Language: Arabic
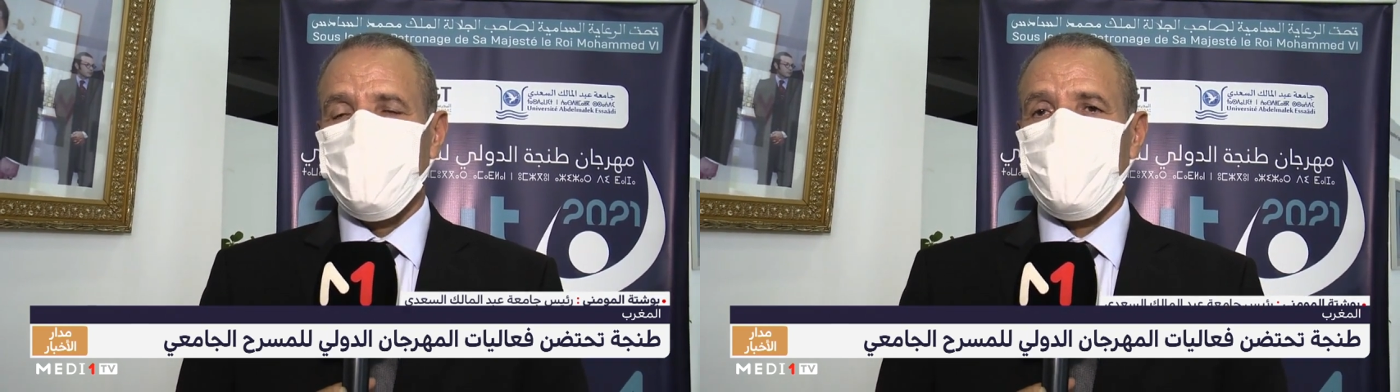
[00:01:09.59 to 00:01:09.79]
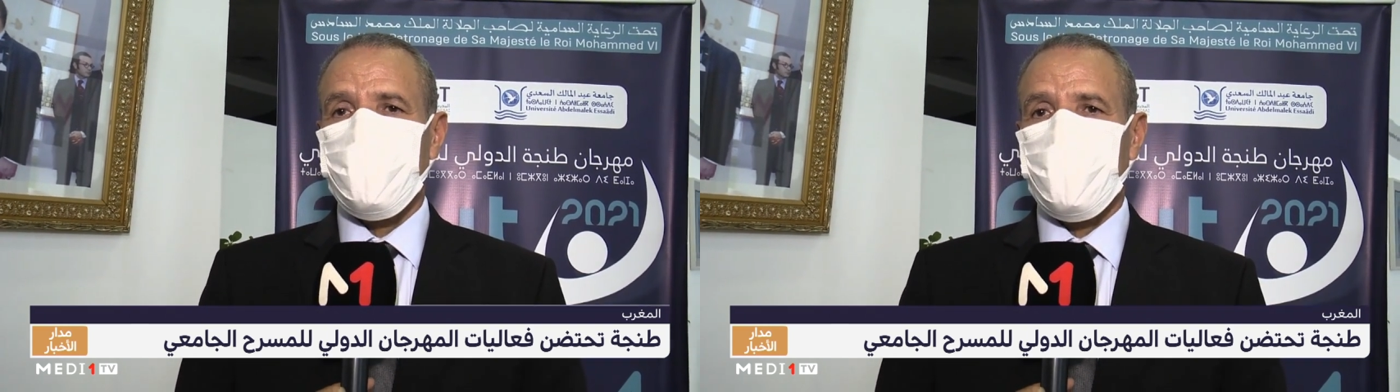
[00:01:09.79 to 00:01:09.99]

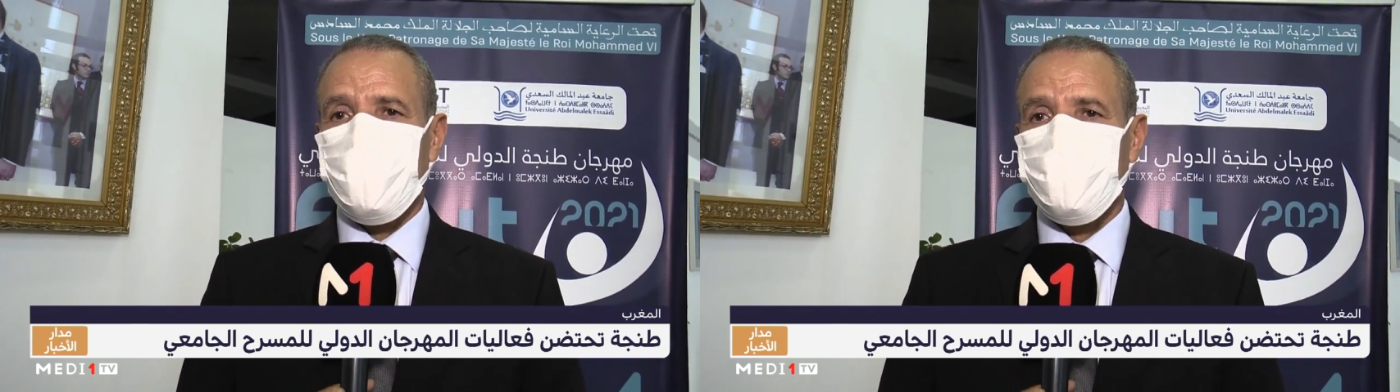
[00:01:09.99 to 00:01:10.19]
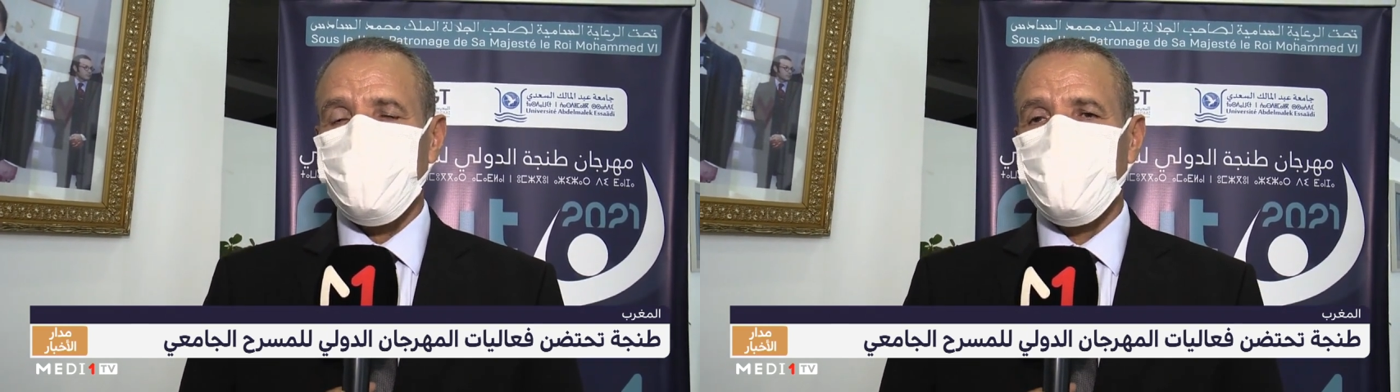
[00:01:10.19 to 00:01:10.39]
باش
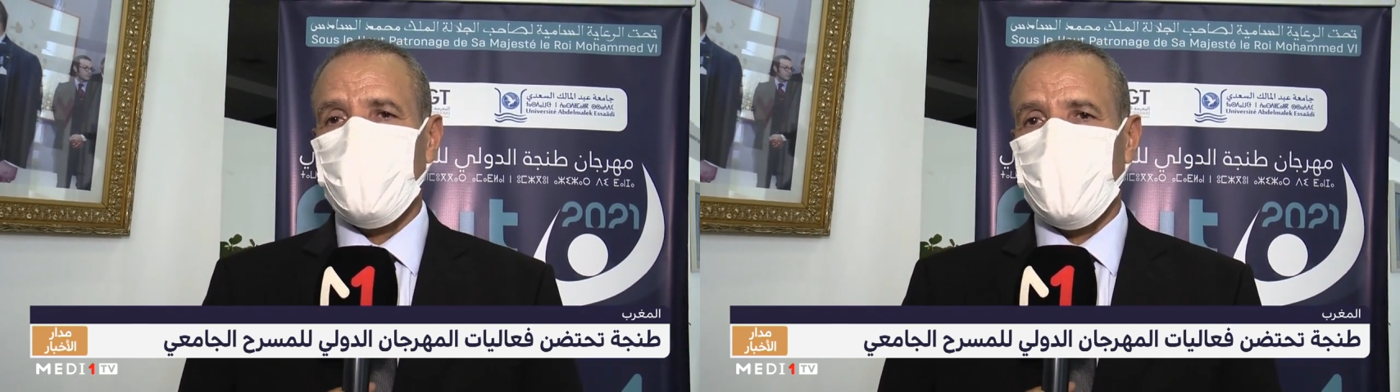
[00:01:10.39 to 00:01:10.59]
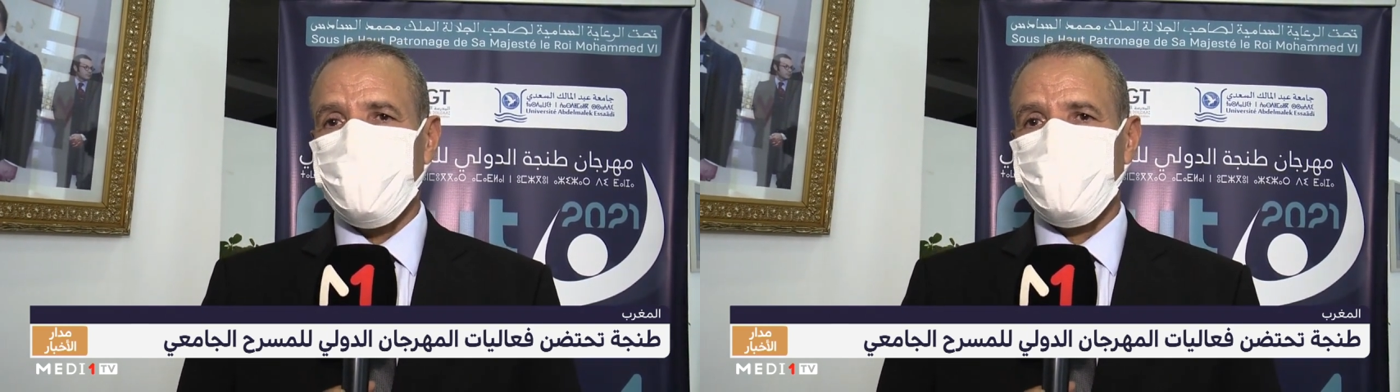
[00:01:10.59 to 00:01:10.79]
نرسخوا
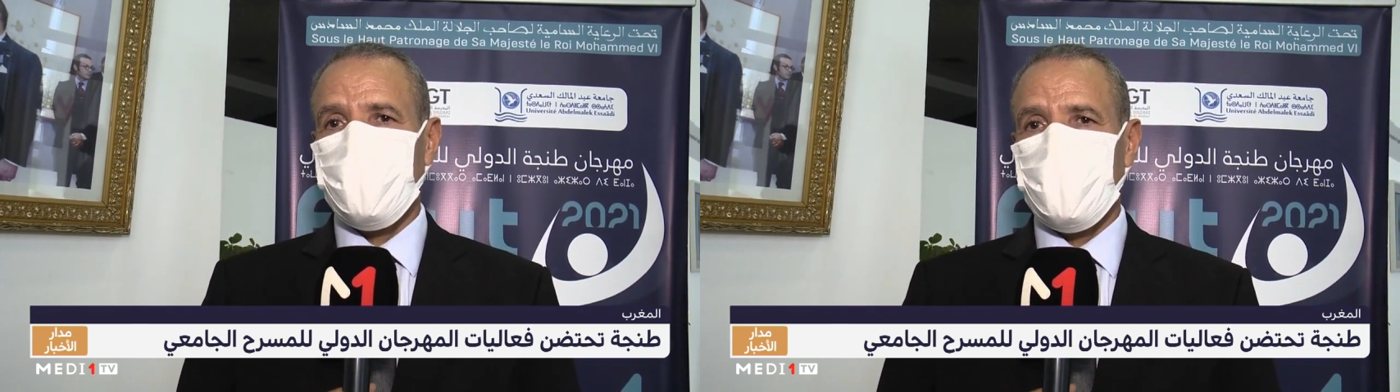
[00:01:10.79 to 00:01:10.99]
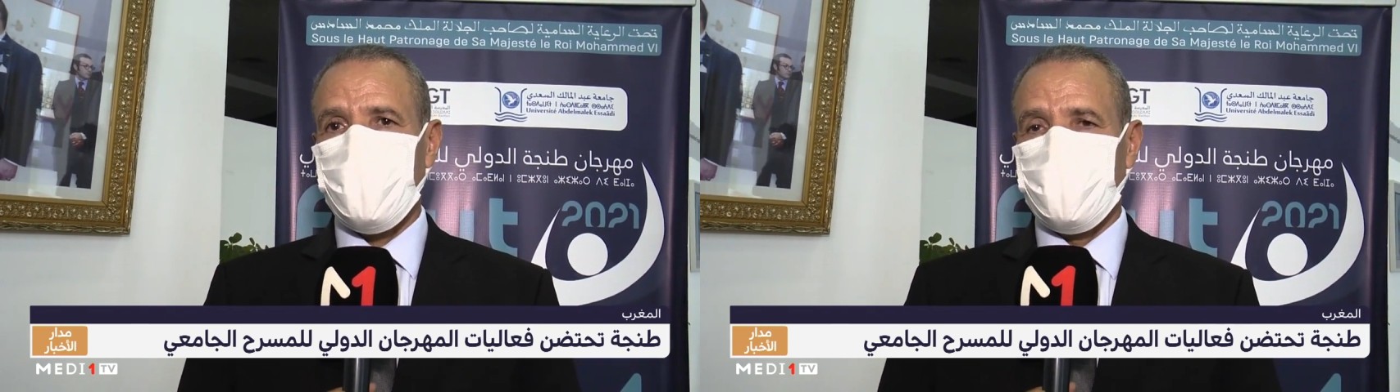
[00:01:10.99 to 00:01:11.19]
هذه
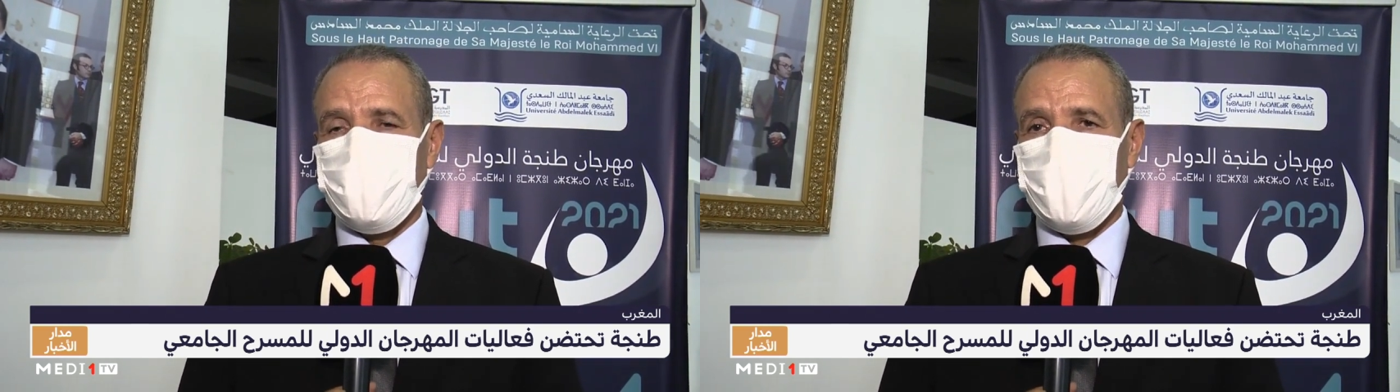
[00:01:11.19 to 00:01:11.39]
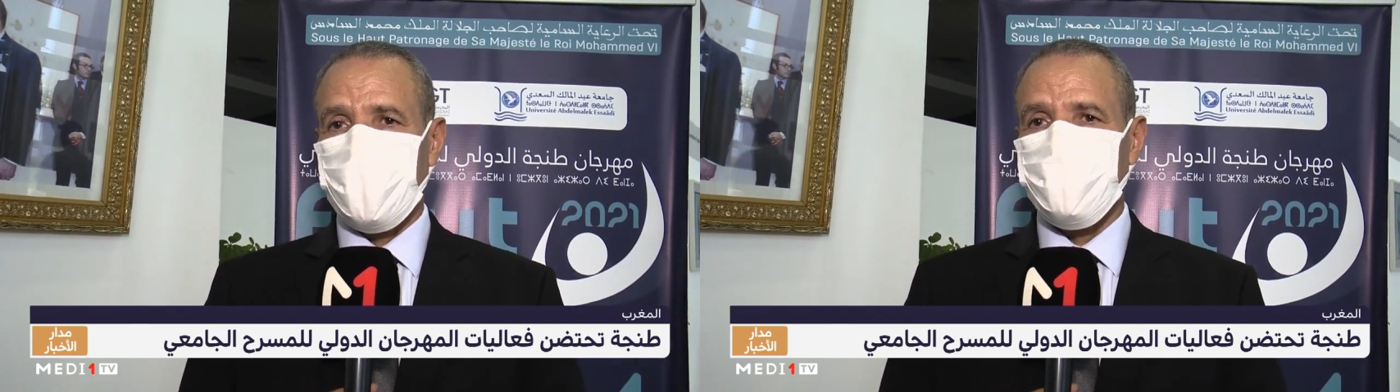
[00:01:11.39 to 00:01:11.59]
الافكار
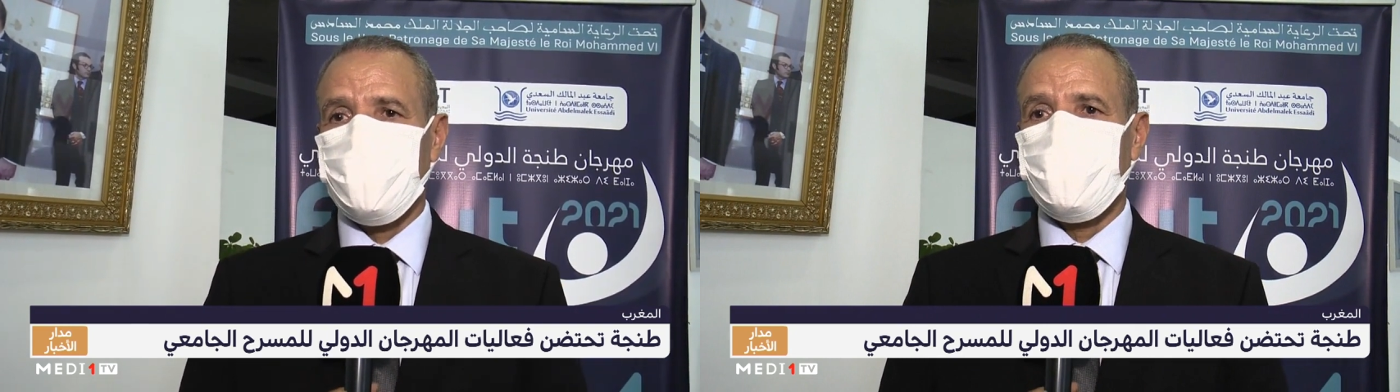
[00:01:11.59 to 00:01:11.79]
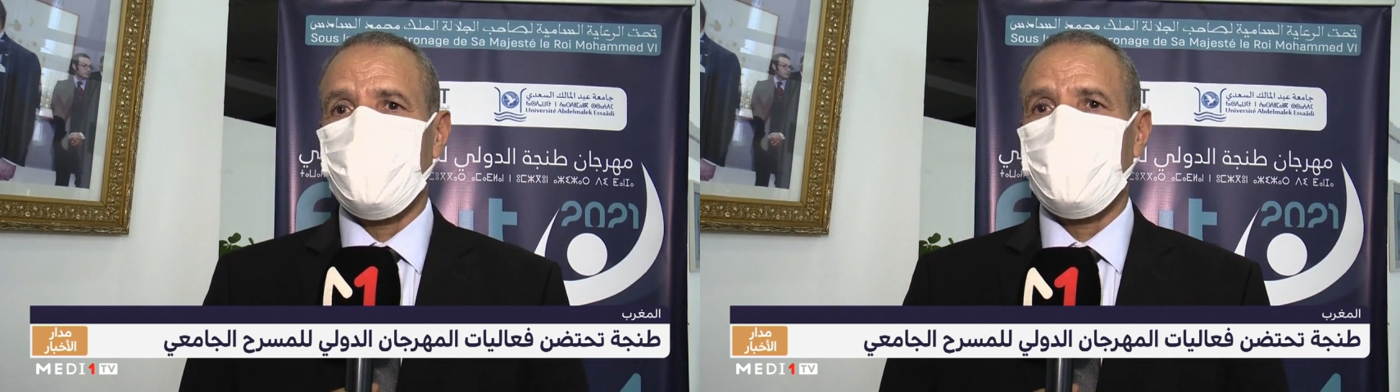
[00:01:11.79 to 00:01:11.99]
عن
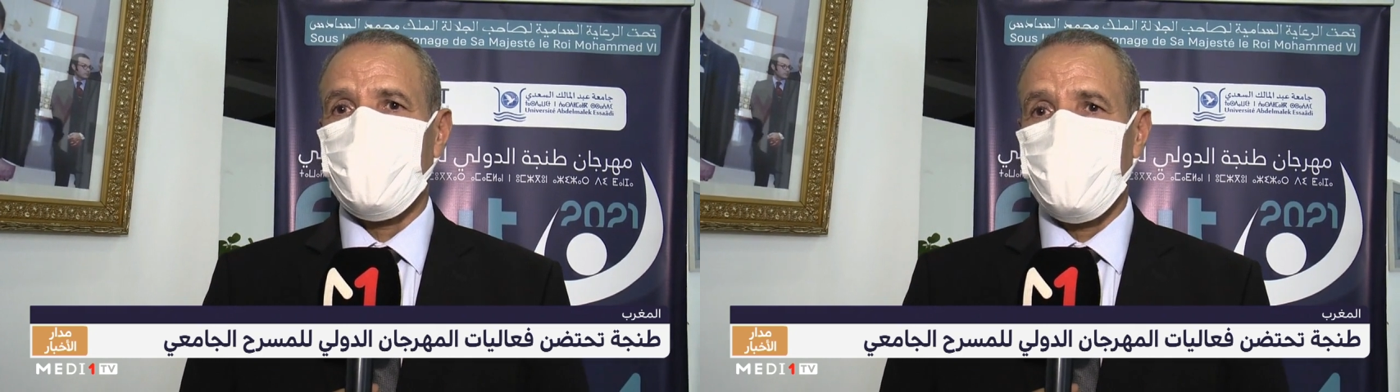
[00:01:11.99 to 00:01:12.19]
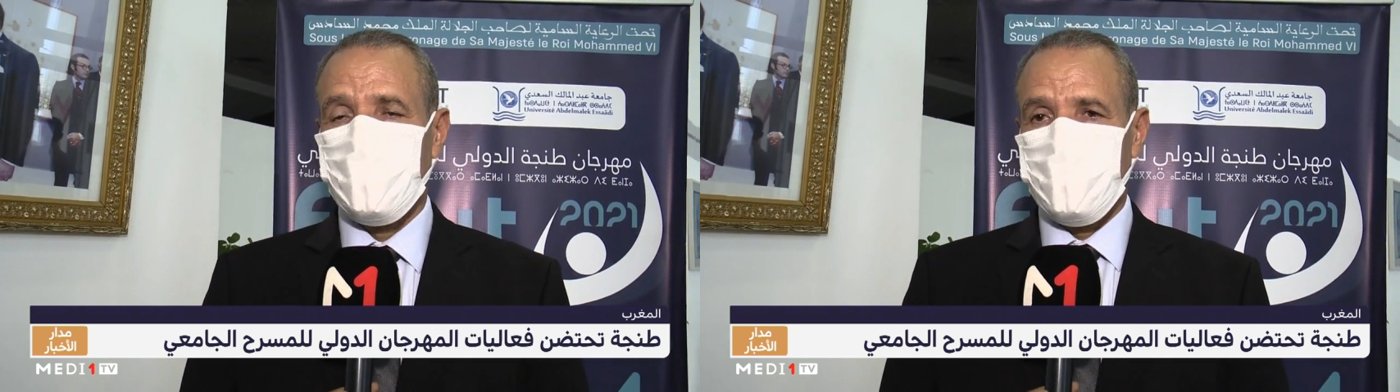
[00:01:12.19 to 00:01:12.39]
الطلبه
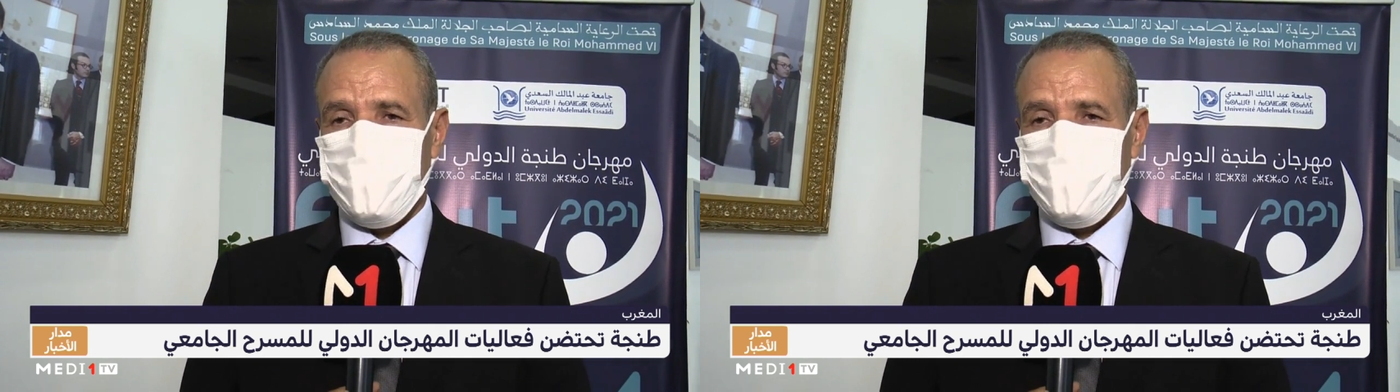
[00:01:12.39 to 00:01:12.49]
ديالنا